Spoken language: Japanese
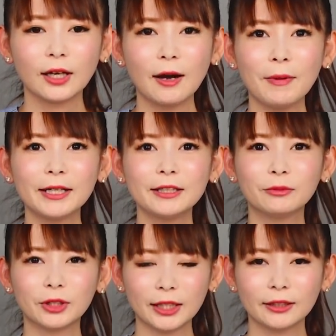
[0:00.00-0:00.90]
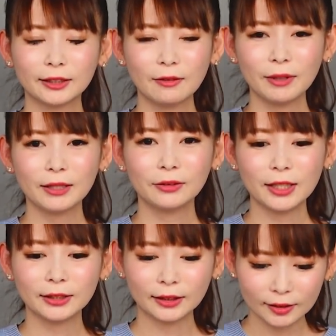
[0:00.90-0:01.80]
あまりにもねネタバレを
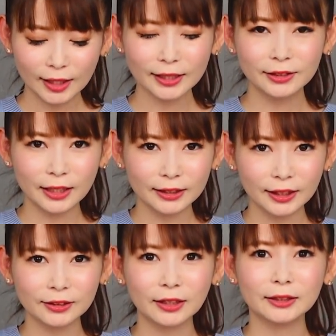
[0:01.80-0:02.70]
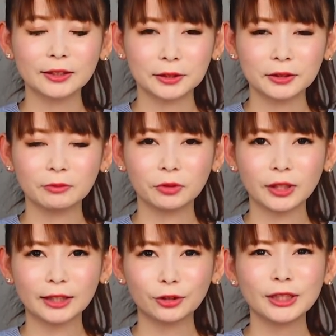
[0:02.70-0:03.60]
ね絶対食らいたくなかったんですよ。でも
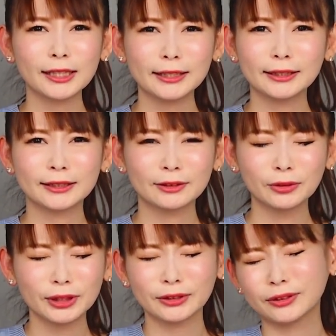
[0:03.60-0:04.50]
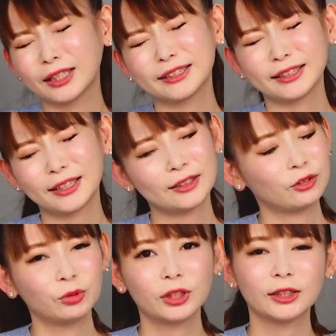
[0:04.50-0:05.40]
ネット社会だしどうしよう食らっちゃったら
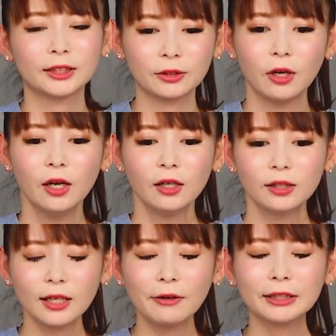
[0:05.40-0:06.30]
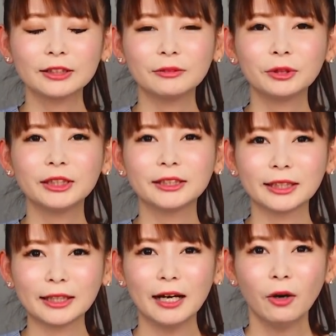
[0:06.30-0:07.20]
と思ったんですけど、食らわずに見に行
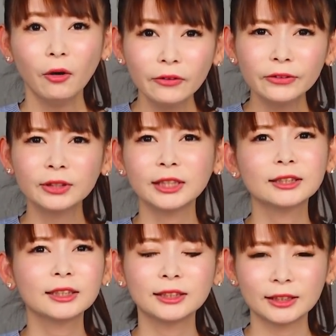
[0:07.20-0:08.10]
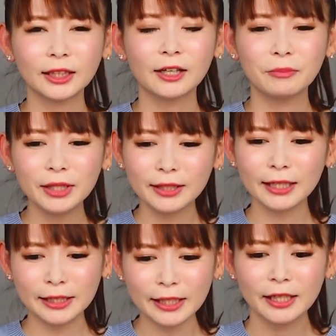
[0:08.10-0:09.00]
けた本当に優しい世界、みん
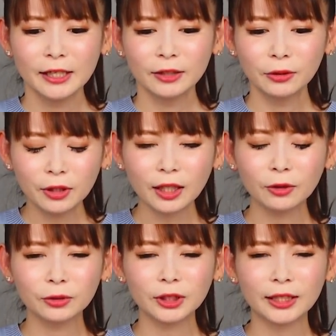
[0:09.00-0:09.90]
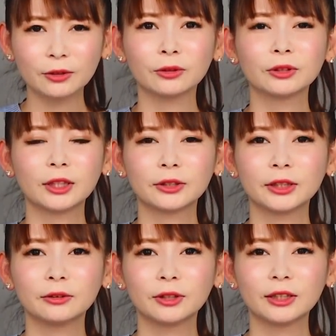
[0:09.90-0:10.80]
なにどうかこの最高の作
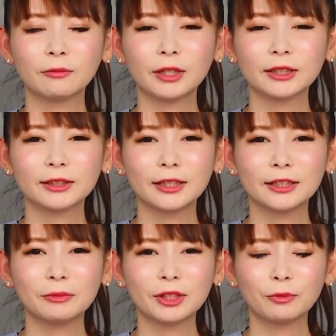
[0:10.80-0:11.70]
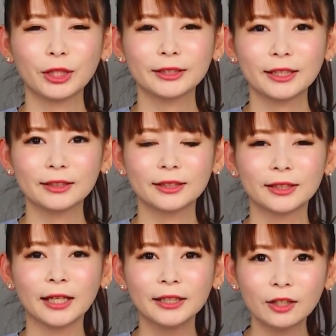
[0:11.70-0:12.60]
品をネタバレしないで見てもらいたいって
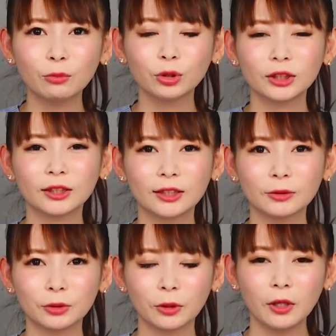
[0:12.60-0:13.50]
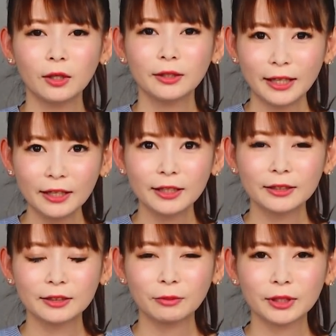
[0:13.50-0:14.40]
全員が思ってたからこそね、
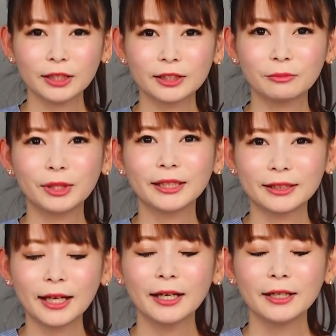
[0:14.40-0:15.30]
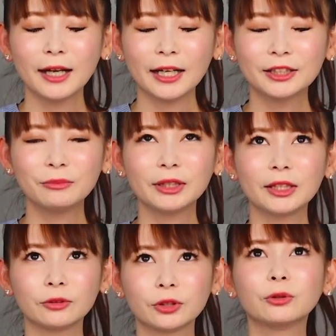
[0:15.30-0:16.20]
ネタバレなしで見れて初め
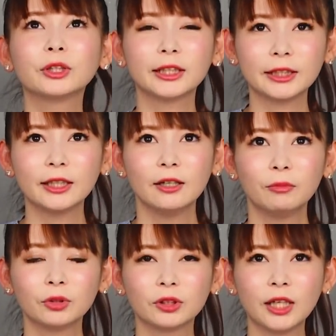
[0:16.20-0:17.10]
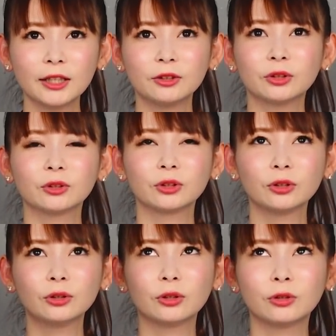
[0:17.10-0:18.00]
ての衝撃、もう頭蓋骨の
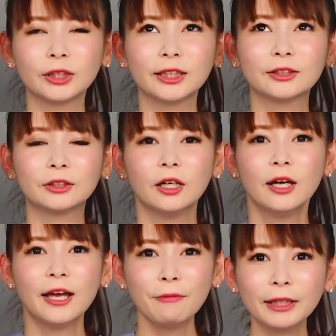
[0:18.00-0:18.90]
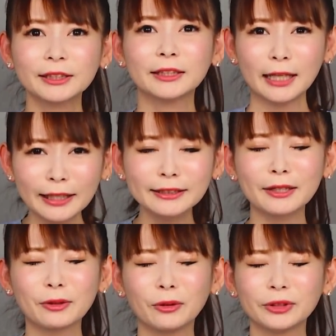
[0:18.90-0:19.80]
外を越えてくるエヴァしかないん
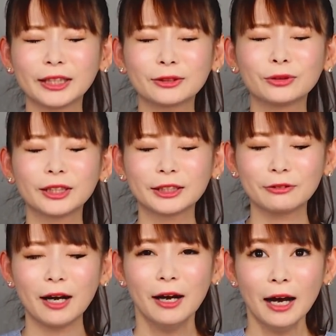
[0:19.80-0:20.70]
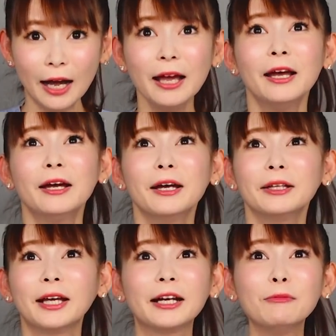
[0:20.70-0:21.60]
だよこんな衝撃は。え、
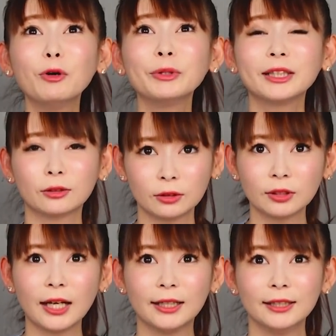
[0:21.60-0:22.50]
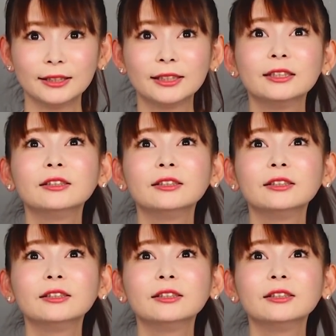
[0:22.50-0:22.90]
誰も見たことない人